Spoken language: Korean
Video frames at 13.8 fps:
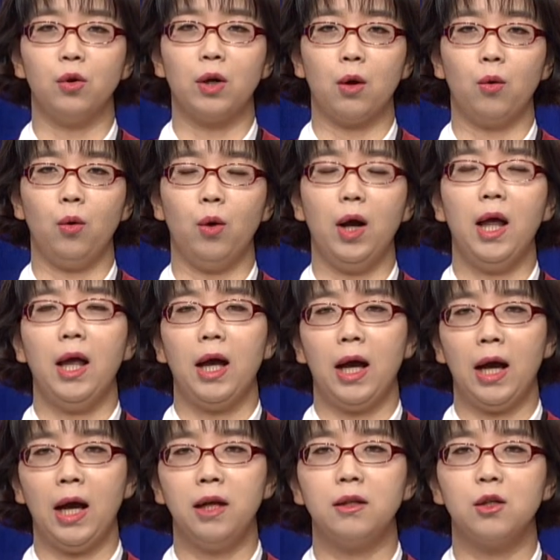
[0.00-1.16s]
라고
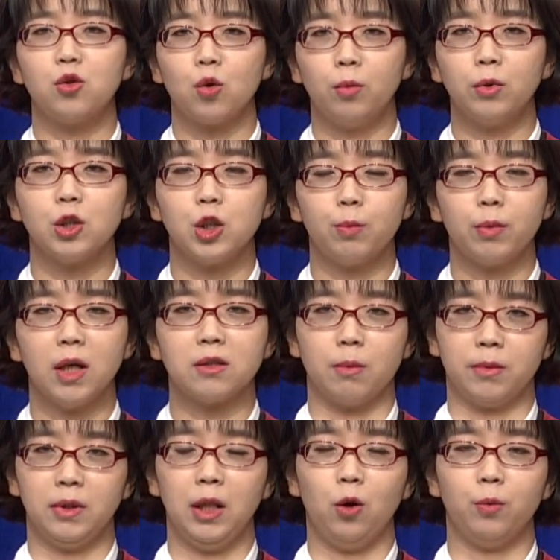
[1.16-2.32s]
아이들이 좀 더 쉽게
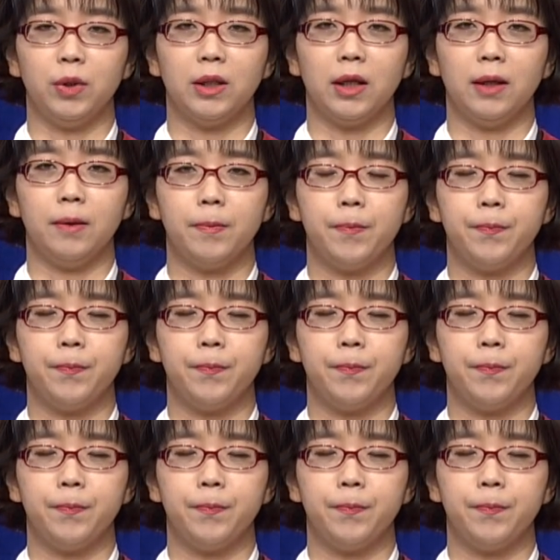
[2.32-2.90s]
접근해 옵니다.